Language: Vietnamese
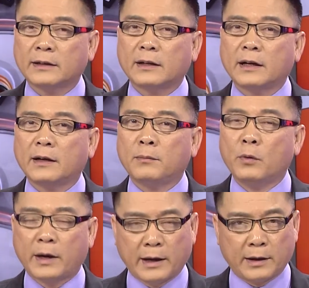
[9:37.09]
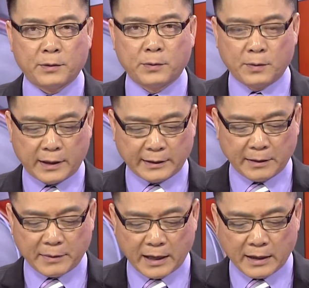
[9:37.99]
à, mua hàng của cái
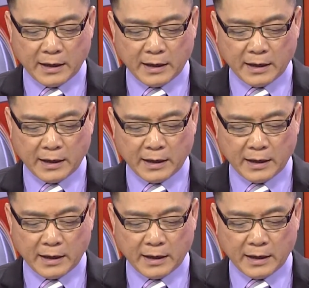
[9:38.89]
tiệm này.